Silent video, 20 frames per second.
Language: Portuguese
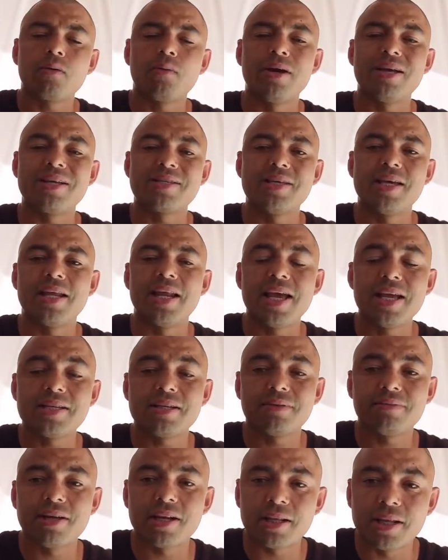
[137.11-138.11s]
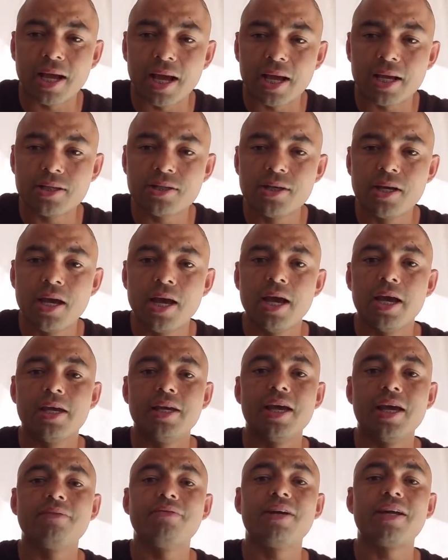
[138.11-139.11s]
Conhecereis a verdade
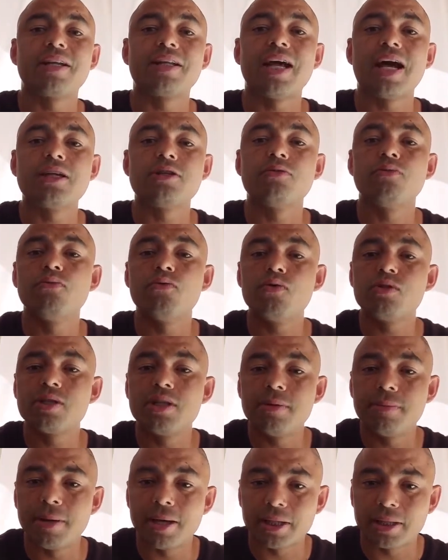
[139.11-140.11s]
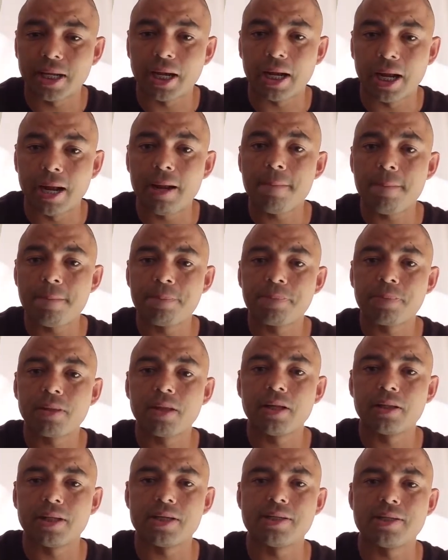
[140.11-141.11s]
e a verdade vos libertará,
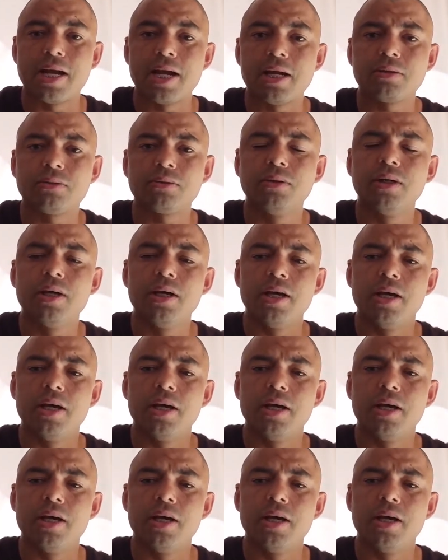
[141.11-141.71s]
tá certo?